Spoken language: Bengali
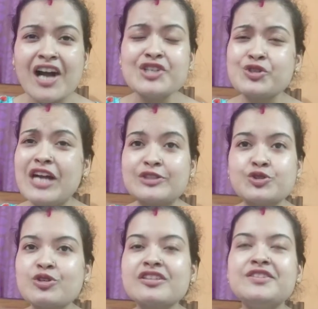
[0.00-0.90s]
আসলে এত
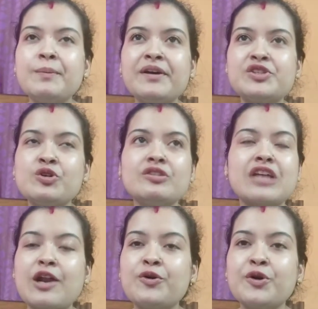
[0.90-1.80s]
জোর খিদে পেয়েছিল
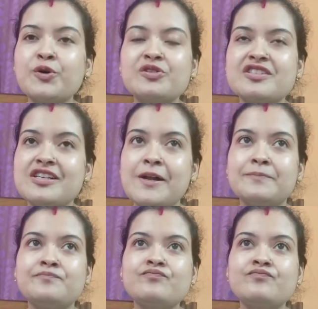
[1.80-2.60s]
তাড়াহুড়ো করছিলাম